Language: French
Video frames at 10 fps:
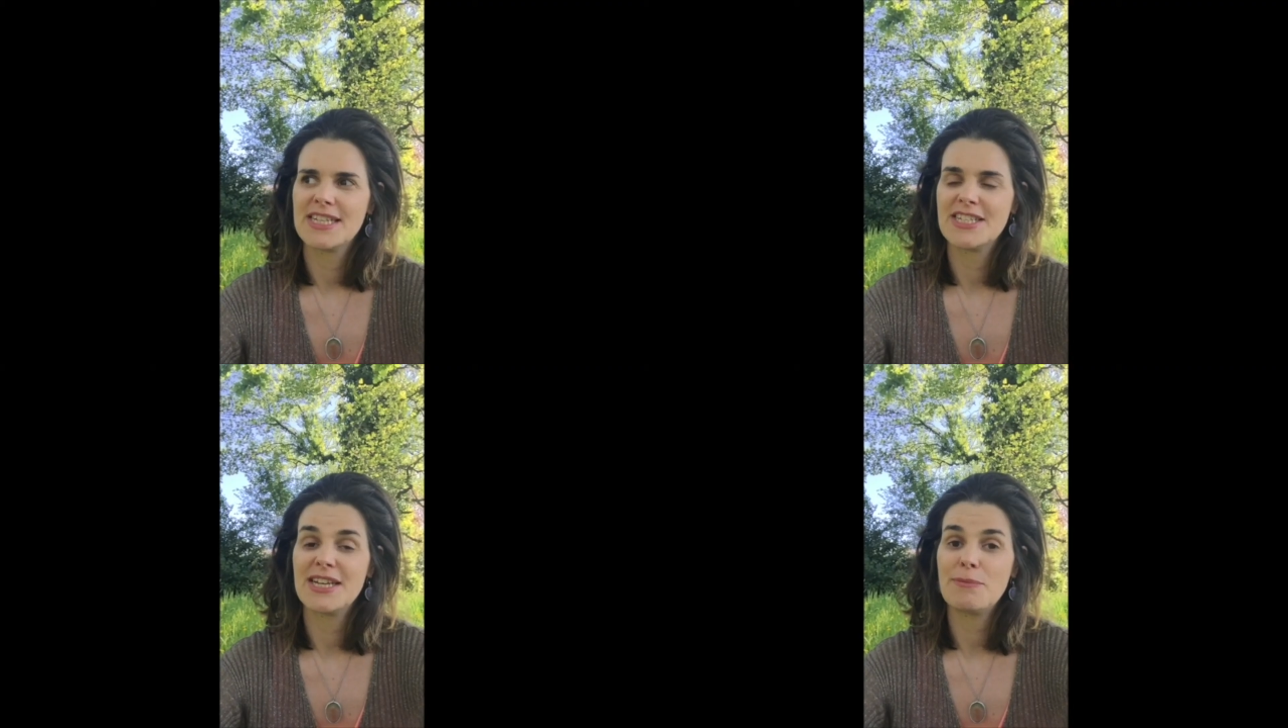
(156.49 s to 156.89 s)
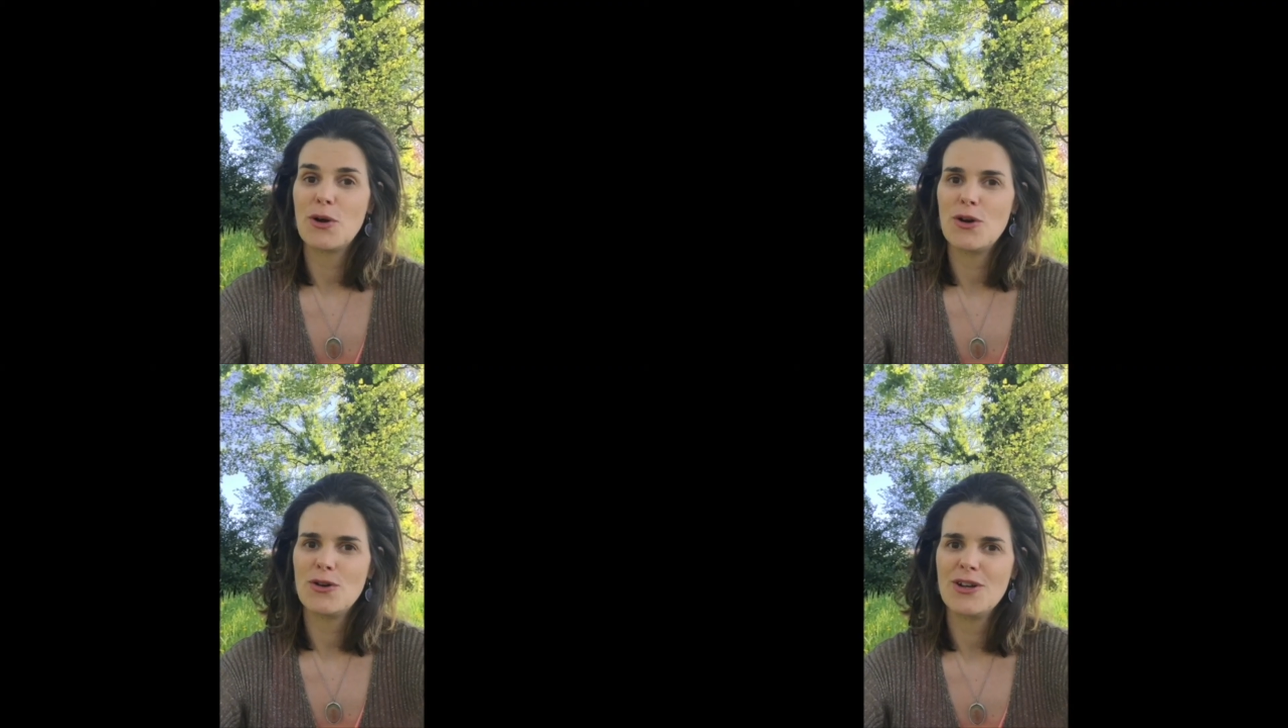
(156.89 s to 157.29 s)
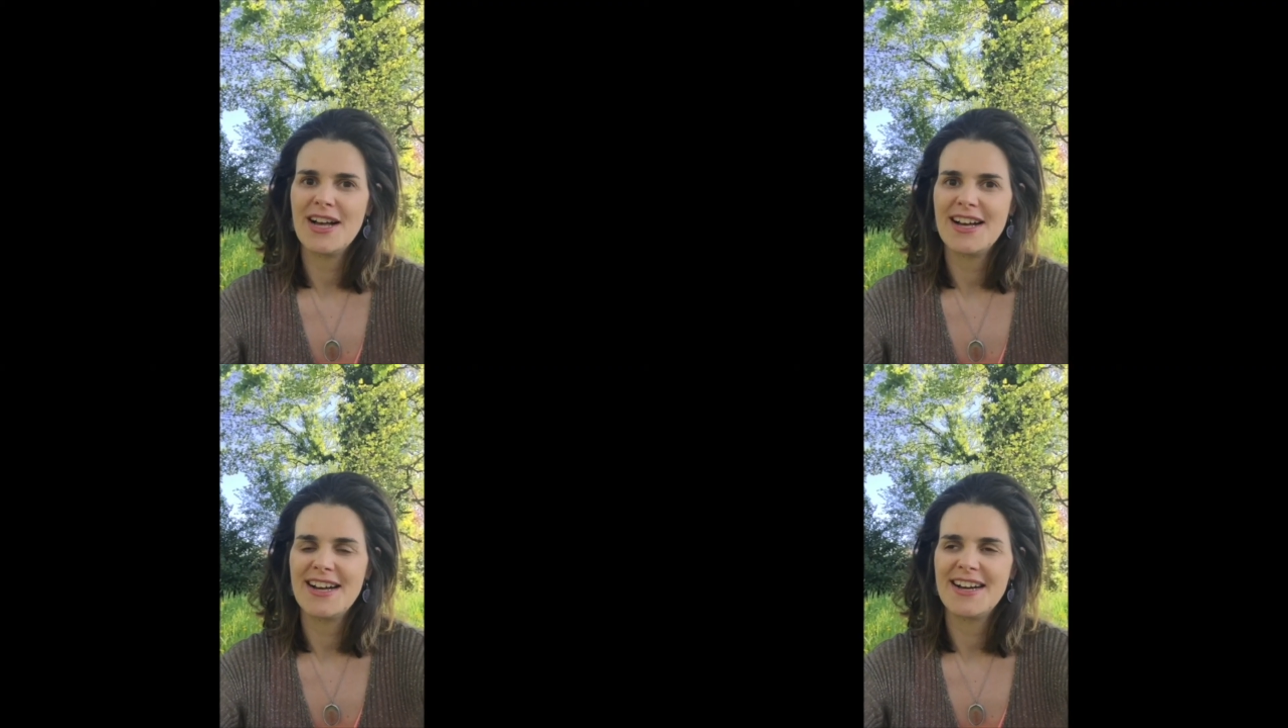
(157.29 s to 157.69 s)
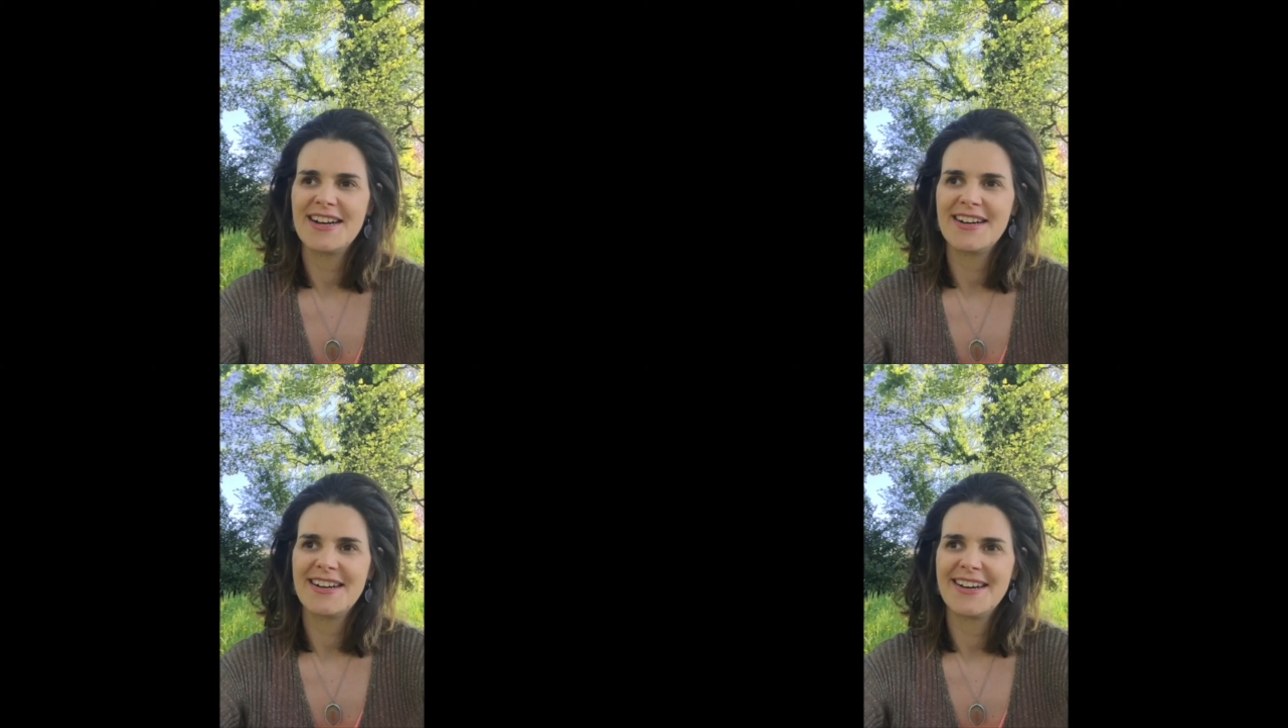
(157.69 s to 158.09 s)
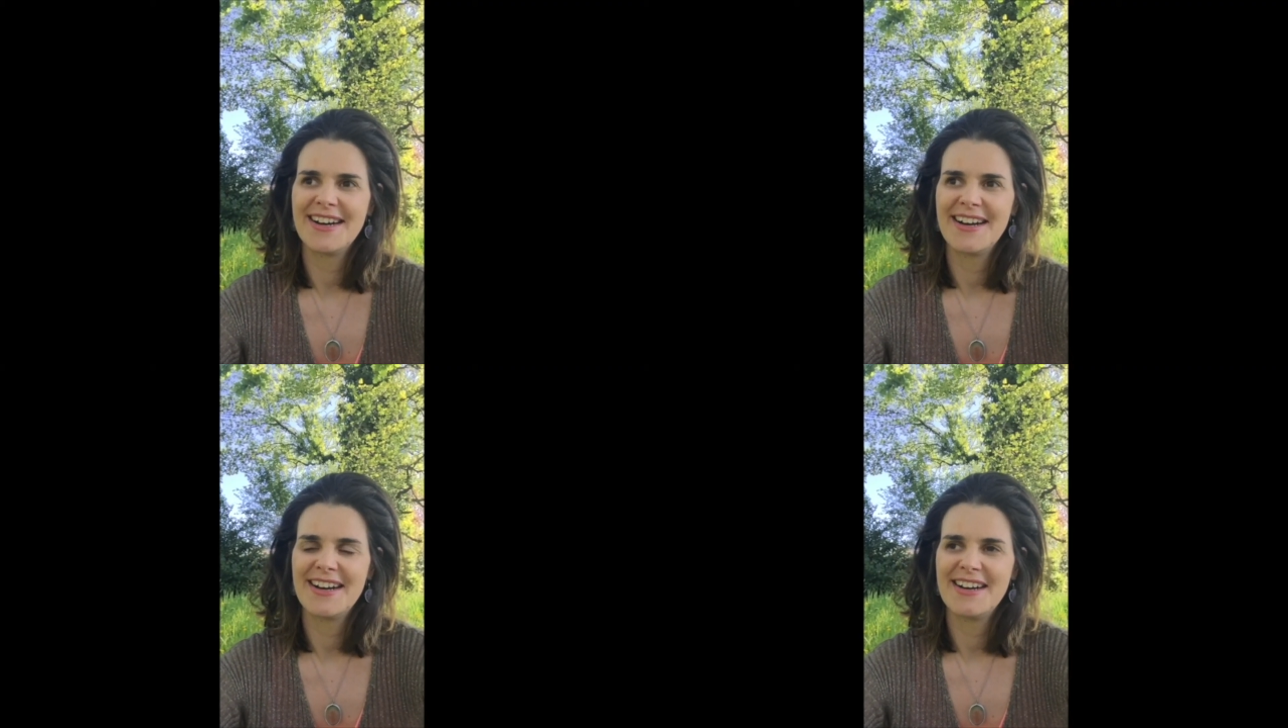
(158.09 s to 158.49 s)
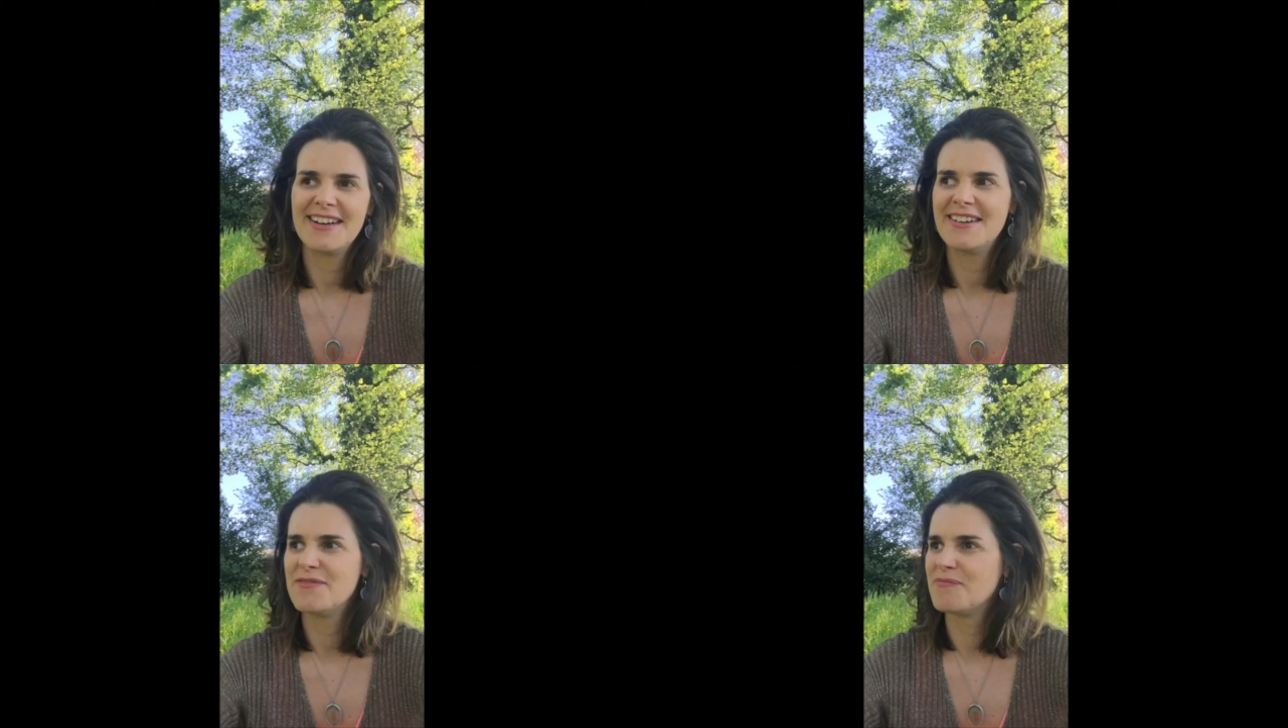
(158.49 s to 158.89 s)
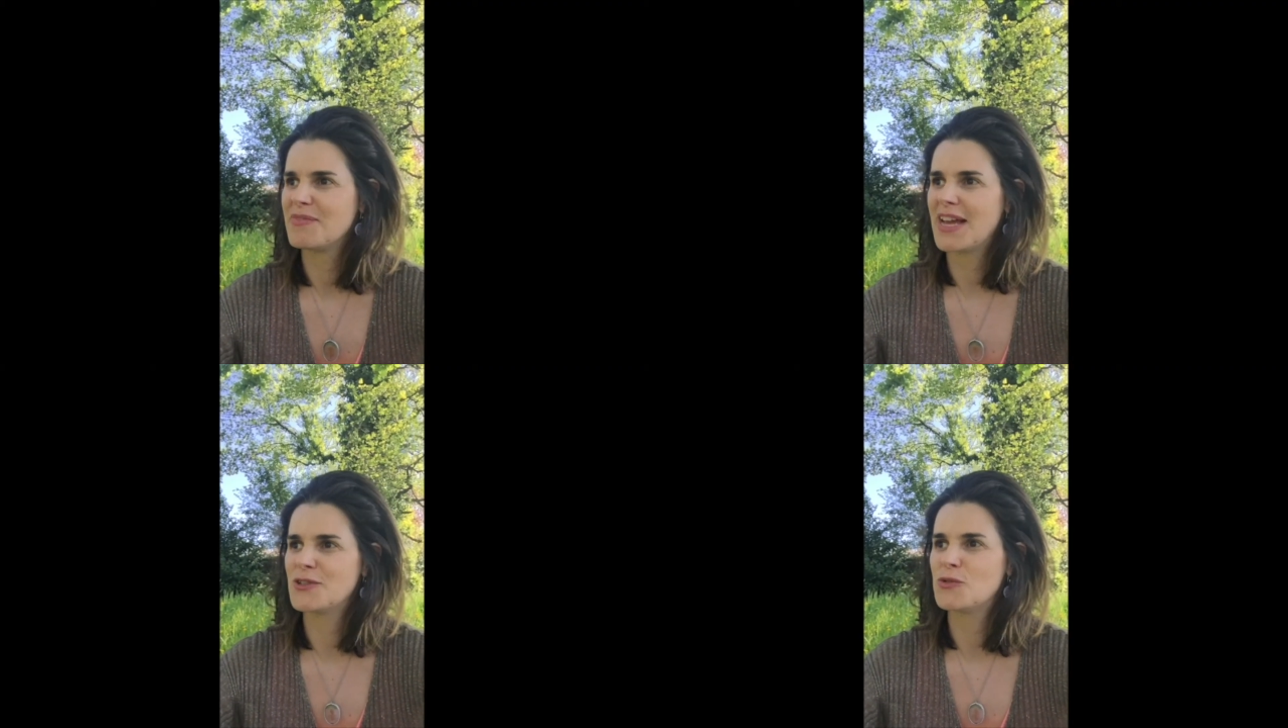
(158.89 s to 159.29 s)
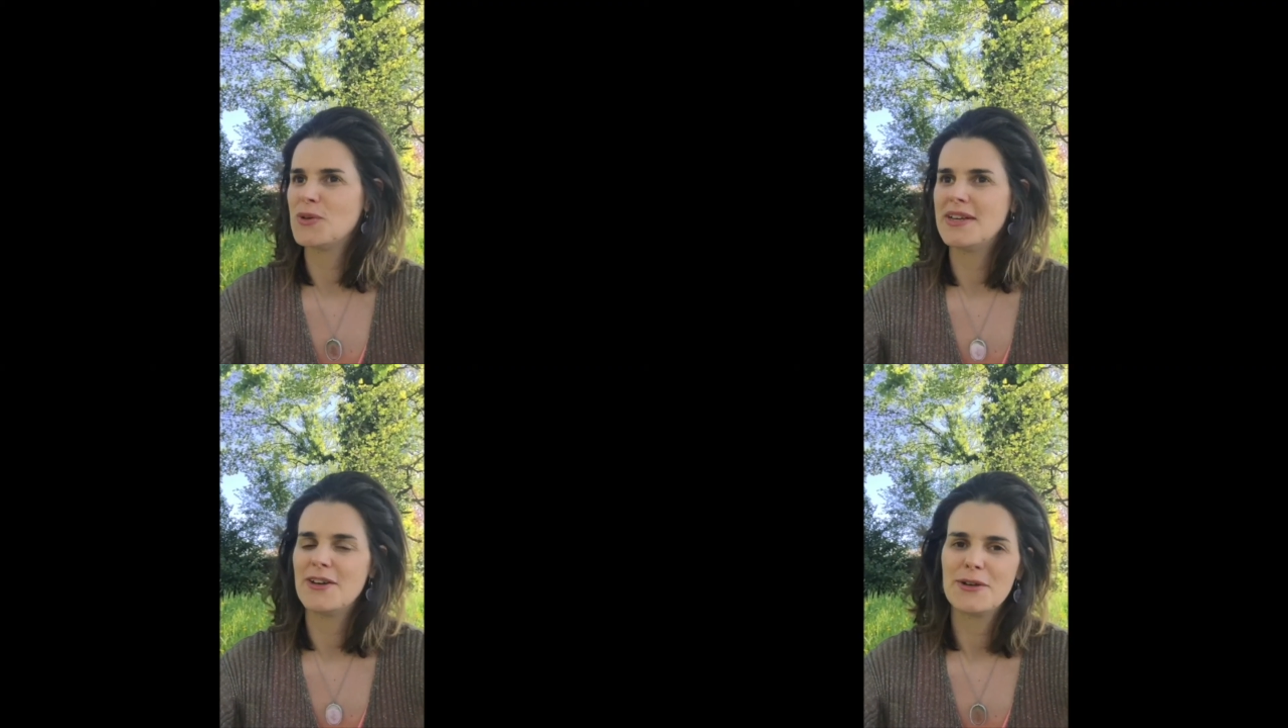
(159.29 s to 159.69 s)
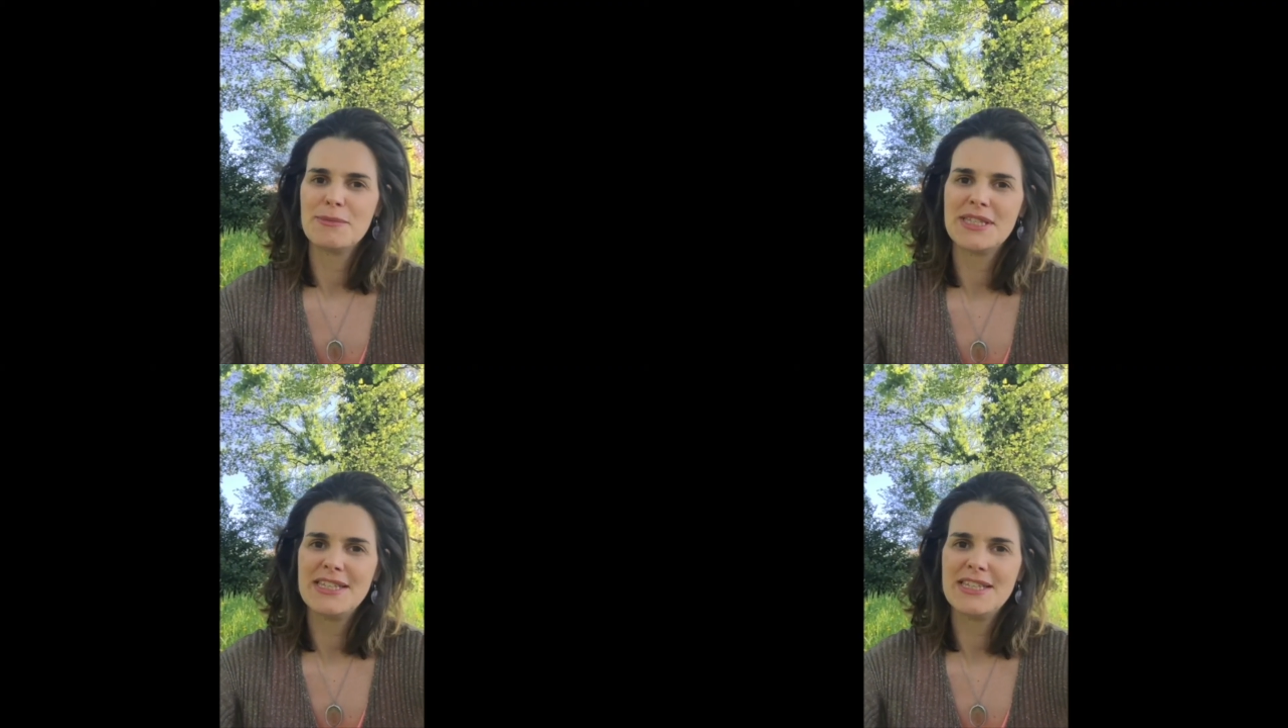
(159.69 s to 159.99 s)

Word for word: J'apprends à, à, jouer, euh,